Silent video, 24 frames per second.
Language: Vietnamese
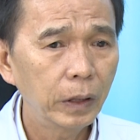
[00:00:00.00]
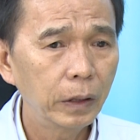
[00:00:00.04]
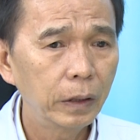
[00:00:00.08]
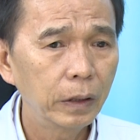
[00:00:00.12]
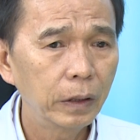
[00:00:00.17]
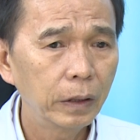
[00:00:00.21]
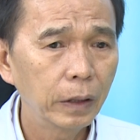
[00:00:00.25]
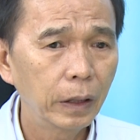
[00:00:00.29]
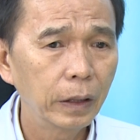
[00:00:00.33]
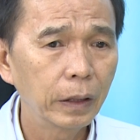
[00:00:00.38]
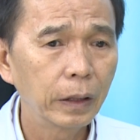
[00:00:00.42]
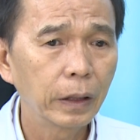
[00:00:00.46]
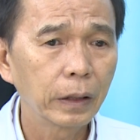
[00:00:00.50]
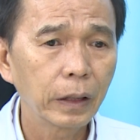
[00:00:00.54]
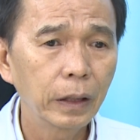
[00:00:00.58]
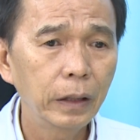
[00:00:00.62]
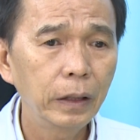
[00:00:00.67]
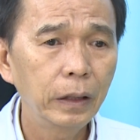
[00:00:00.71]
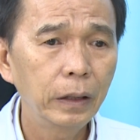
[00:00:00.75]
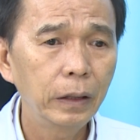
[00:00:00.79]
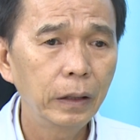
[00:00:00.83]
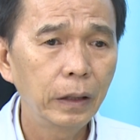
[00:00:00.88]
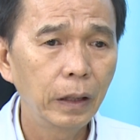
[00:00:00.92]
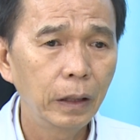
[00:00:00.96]
thương như là cái
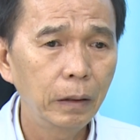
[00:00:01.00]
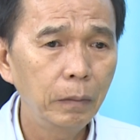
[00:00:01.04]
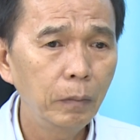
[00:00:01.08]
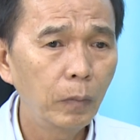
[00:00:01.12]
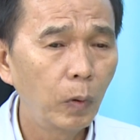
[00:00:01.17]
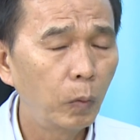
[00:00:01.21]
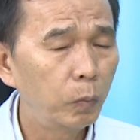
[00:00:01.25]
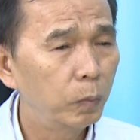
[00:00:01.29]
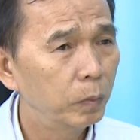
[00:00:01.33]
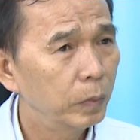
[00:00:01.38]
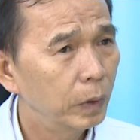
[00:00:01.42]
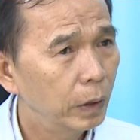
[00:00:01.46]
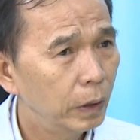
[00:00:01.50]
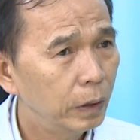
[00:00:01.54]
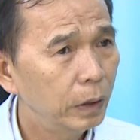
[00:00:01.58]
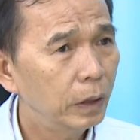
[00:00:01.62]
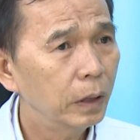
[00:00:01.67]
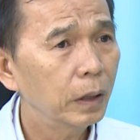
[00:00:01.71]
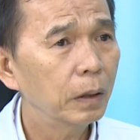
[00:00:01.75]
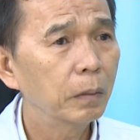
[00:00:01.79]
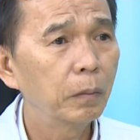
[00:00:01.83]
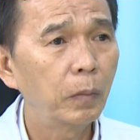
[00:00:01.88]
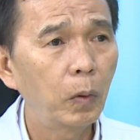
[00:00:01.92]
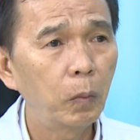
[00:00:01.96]
những mụn
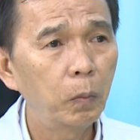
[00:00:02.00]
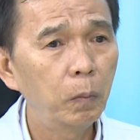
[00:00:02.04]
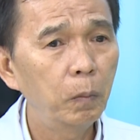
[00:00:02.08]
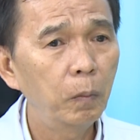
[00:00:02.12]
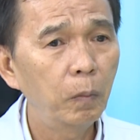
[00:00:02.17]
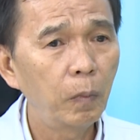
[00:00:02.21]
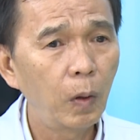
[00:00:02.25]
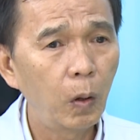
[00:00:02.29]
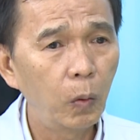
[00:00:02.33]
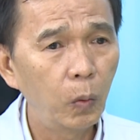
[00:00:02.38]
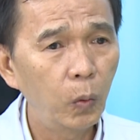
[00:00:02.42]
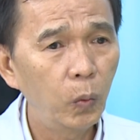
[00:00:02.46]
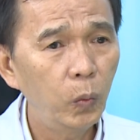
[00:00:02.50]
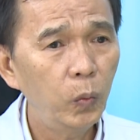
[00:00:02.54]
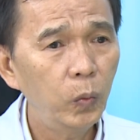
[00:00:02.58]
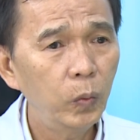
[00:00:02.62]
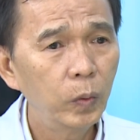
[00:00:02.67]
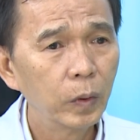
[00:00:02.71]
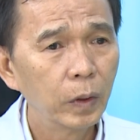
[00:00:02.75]
nước, mụn mủ,